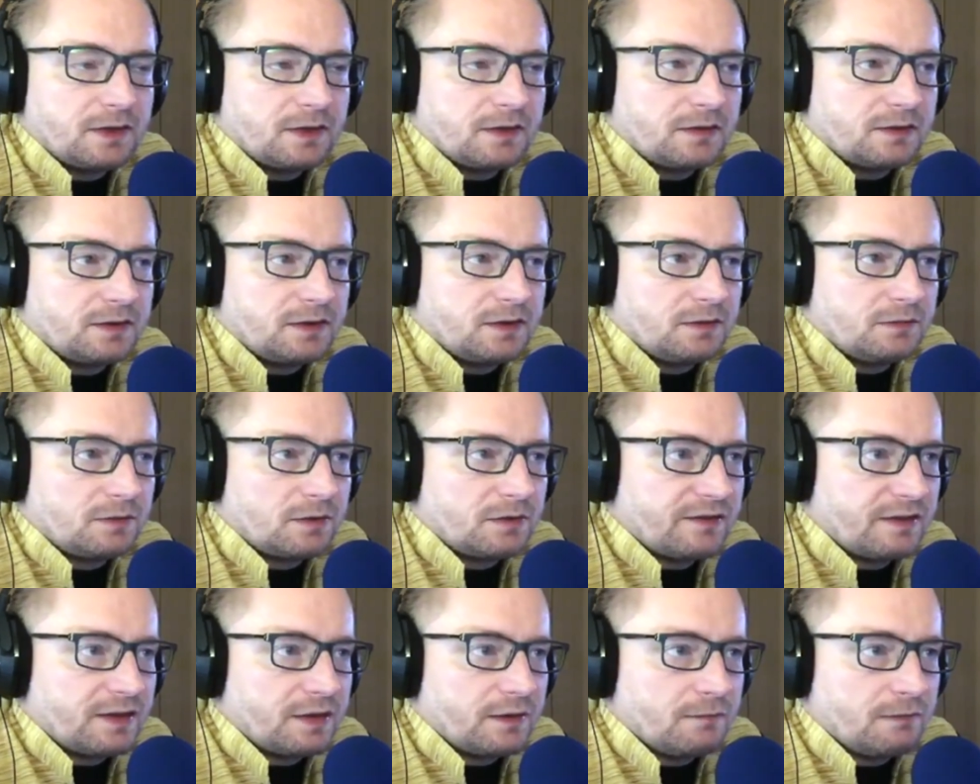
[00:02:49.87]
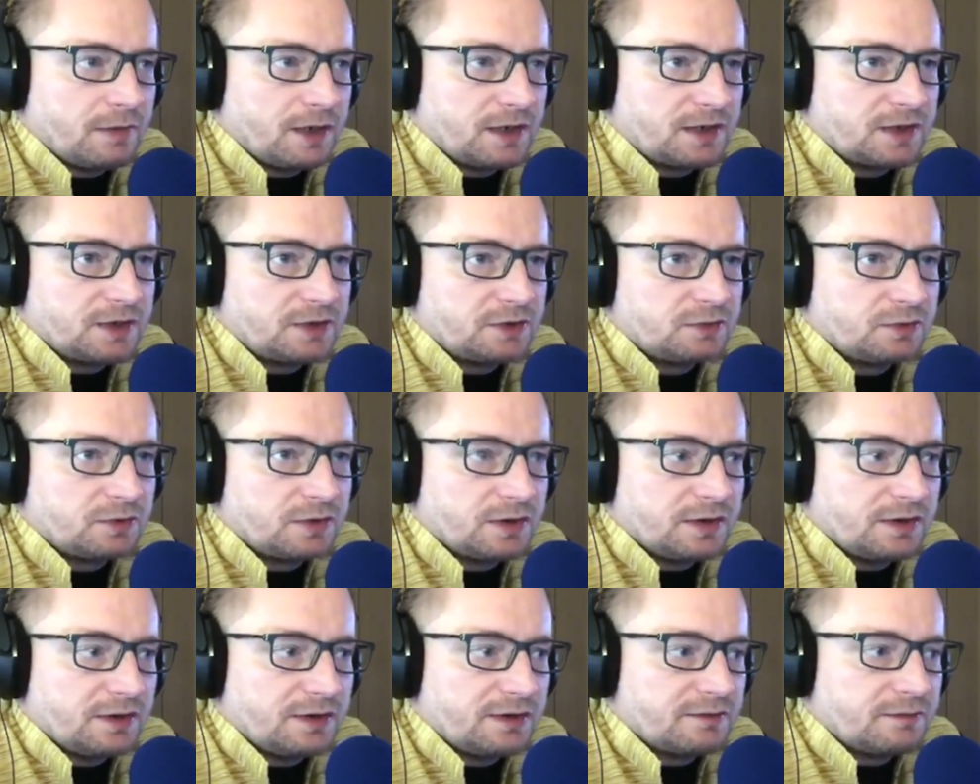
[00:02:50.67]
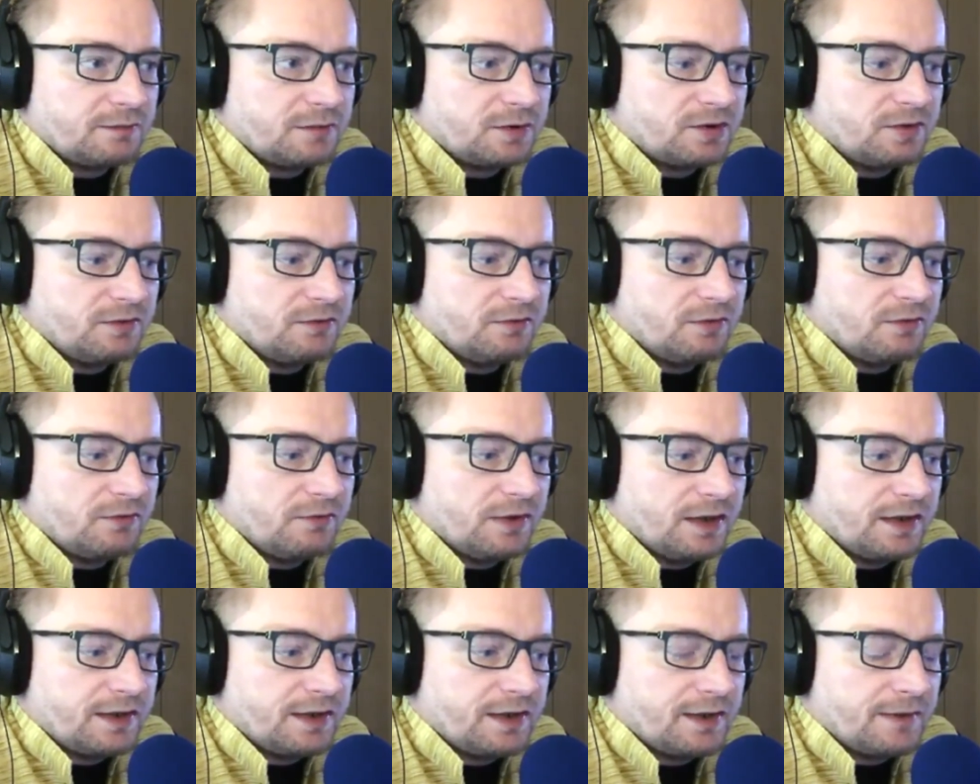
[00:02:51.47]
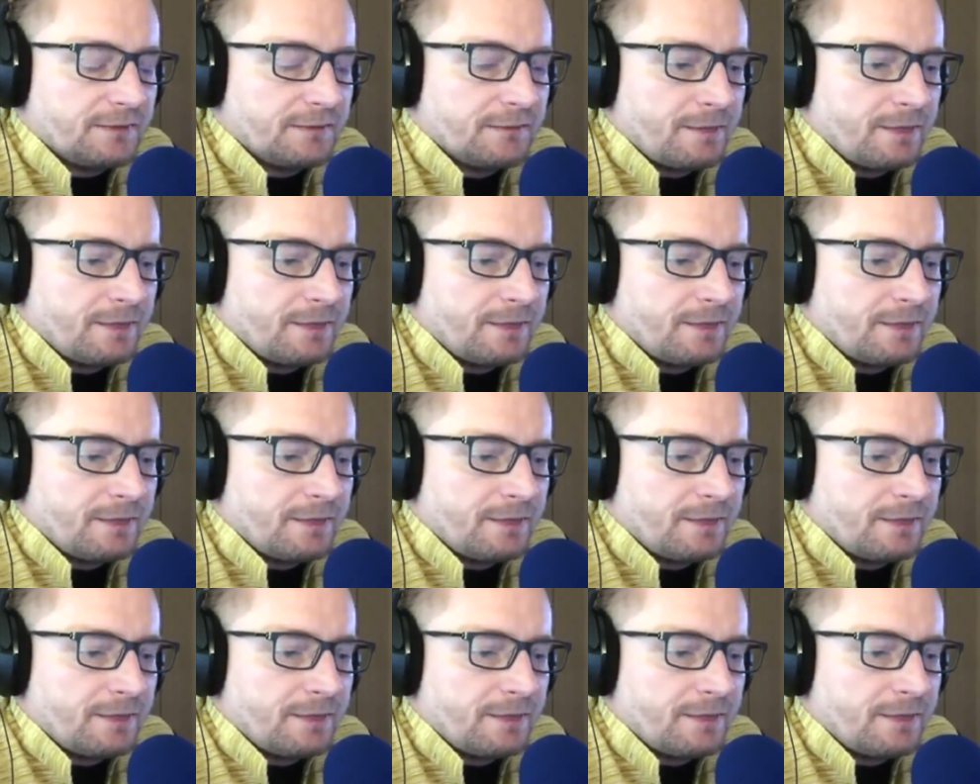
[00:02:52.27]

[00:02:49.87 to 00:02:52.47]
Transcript: tym rodzajem bhakti, które jest motywowane